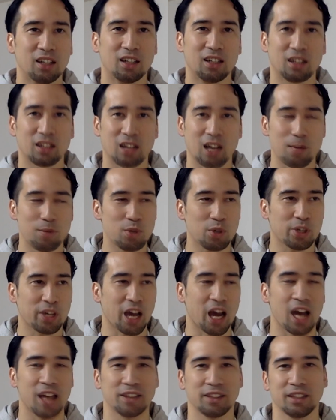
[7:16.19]
えー、髪の毛
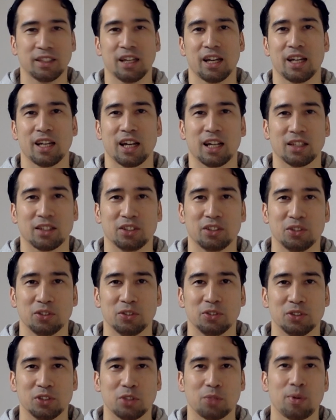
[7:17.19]
生えてたんやっていう
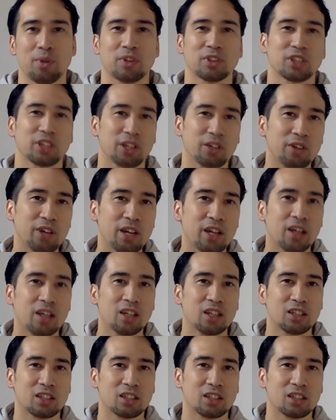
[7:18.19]
ふうに思いましたけどね。